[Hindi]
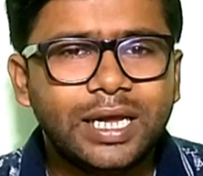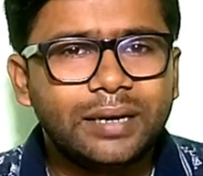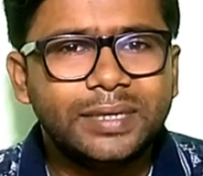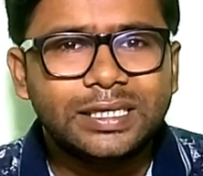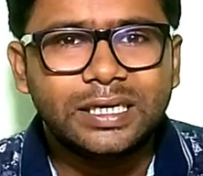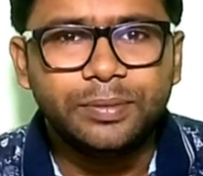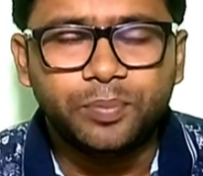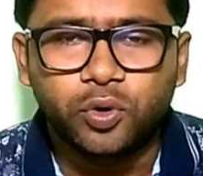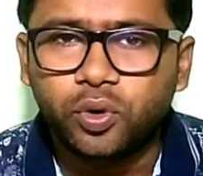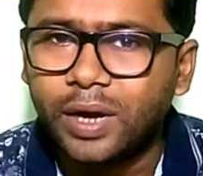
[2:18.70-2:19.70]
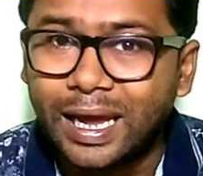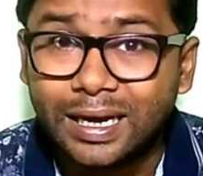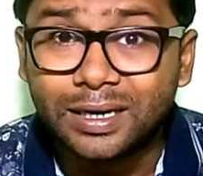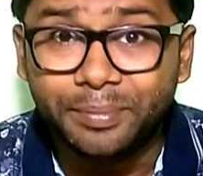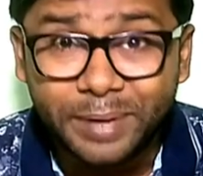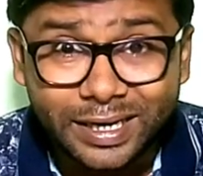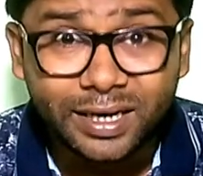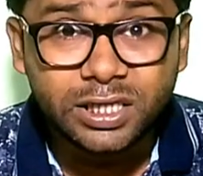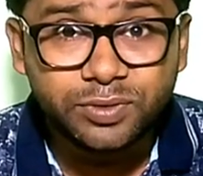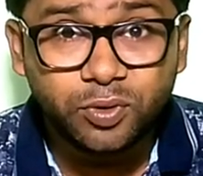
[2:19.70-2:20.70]
Realme 3 Pro एक मिड
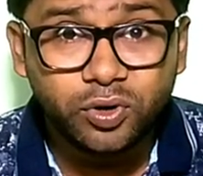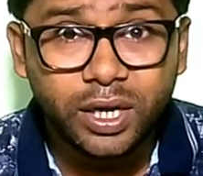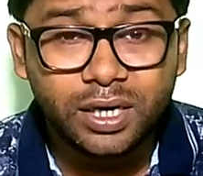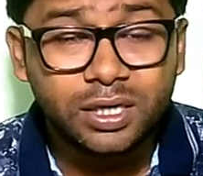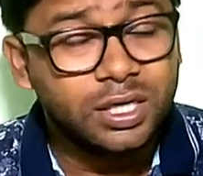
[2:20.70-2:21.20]
रेंज फोन है